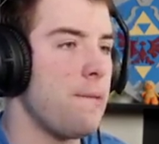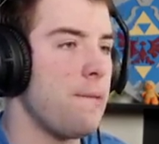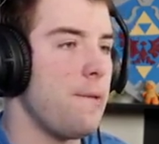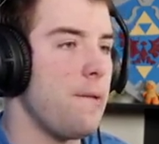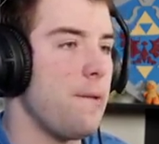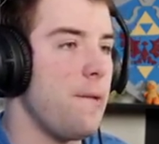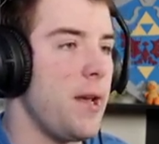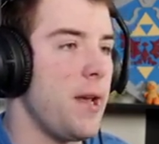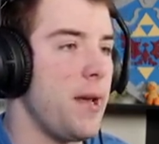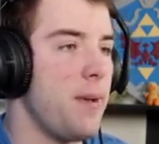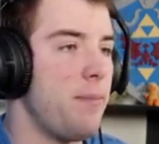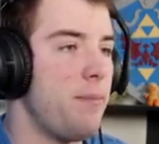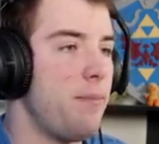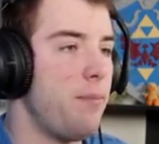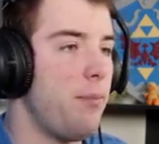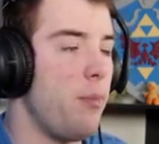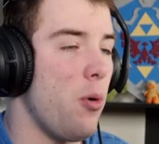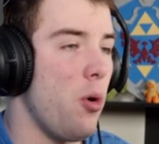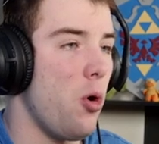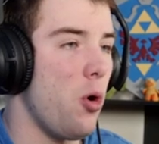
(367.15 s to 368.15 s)
E,
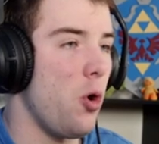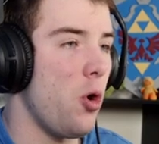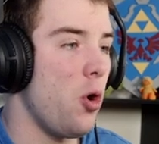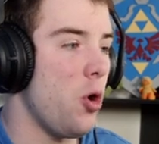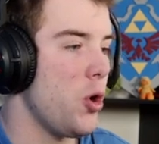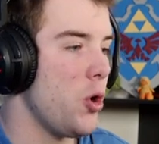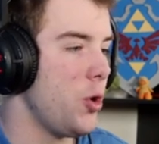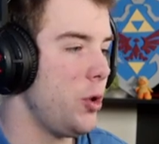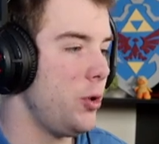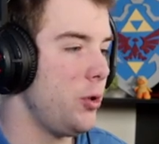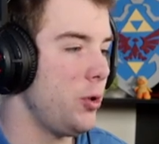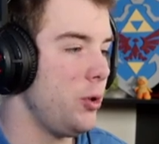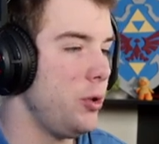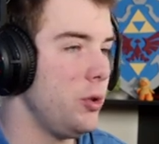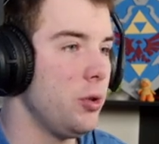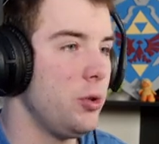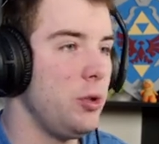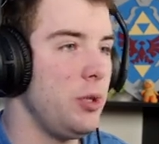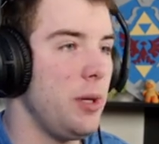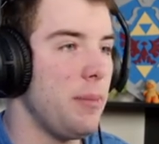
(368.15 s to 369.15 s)
bo no,
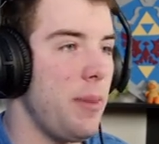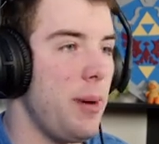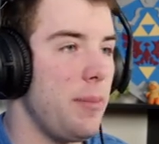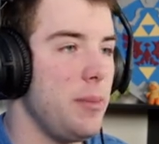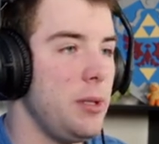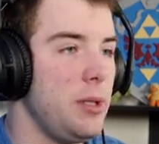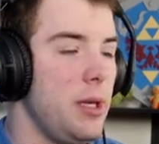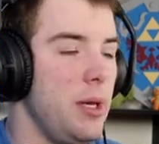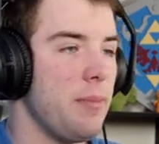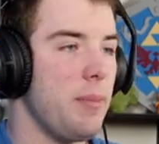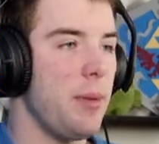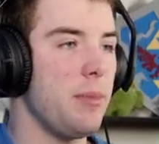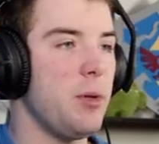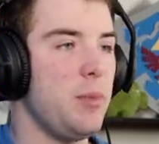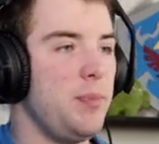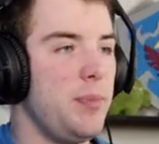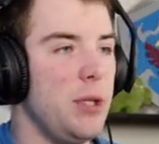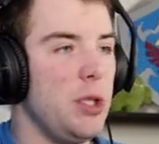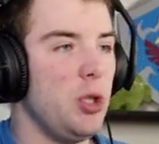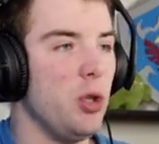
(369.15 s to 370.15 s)
no, nie mamy, nie mamy
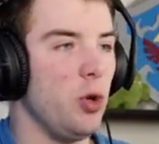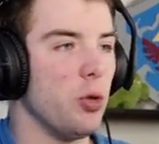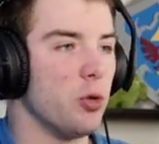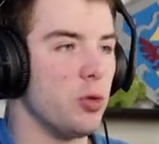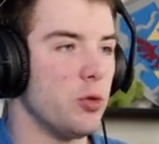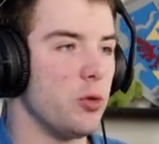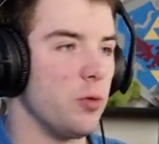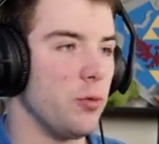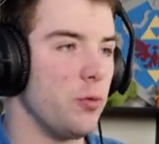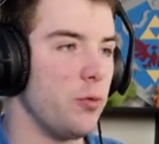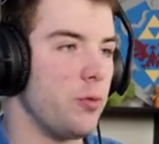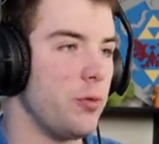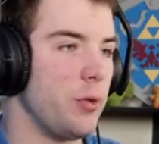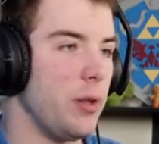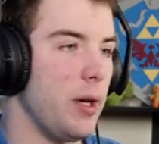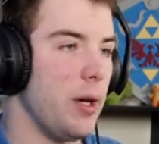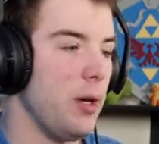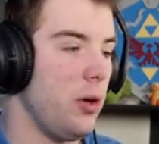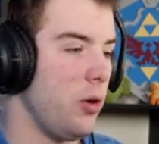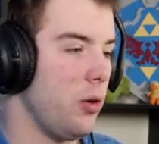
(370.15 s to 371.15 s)
pieniądzów,
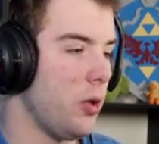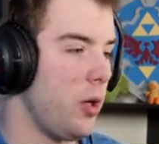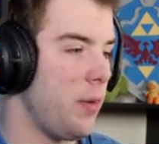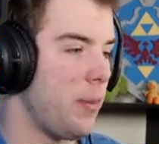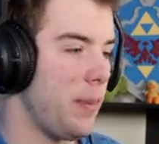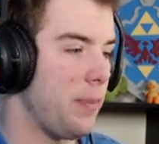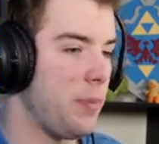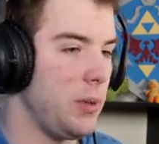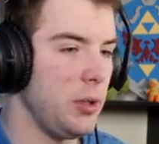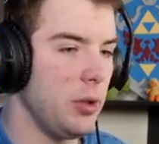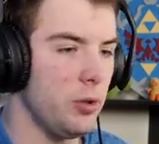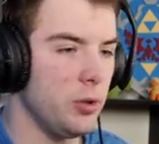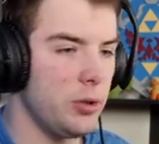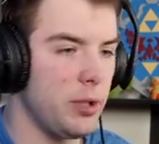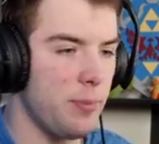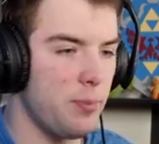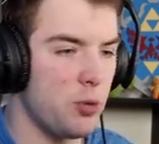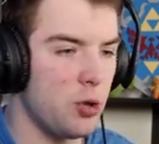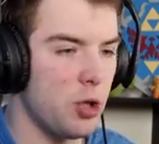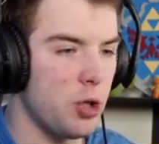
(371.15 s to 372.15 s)
nie? O dobra,
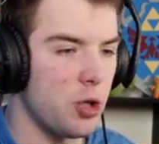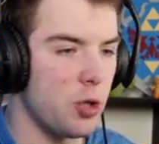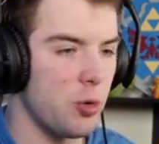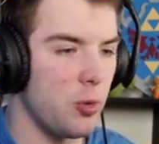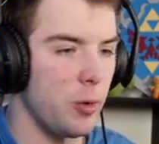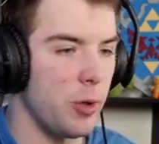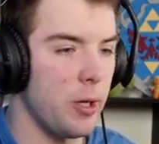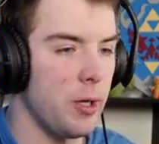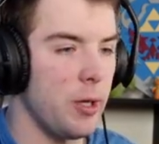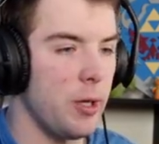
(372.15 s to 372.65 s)
pieniądze przyszły.